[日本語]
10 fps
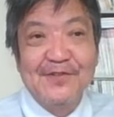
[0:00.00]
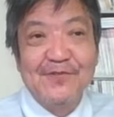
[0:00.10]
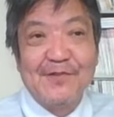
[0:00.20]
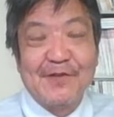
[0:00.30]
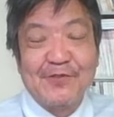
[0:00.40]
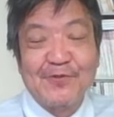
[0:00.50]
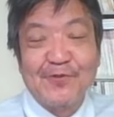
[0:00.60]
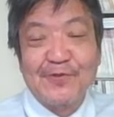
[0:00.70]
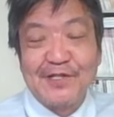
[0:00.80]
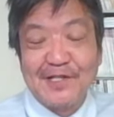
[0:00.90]
要は
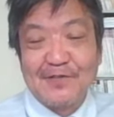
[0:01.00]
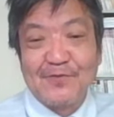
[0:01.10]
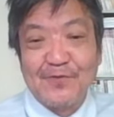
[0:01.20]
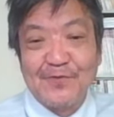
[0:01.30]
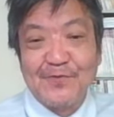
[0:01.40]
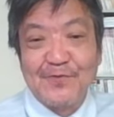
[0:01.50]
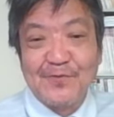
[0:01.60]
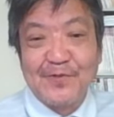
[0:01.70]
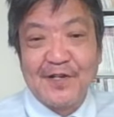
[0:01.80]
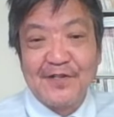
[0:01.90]
パトロールに来たという
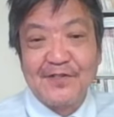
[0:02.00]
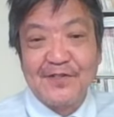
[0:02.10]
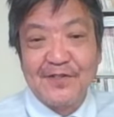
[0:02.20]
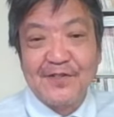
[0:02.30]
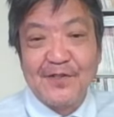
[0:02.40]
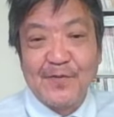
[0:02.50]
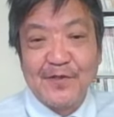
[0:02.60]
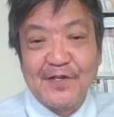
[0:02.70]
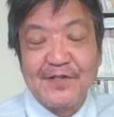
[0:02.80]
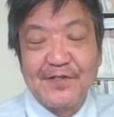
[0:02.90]
感じで
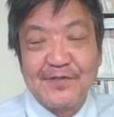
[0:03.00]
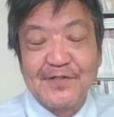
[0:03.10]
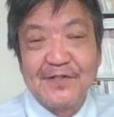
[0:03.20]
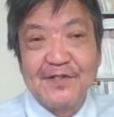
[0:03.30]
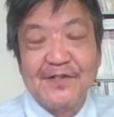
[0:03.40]
はないですかね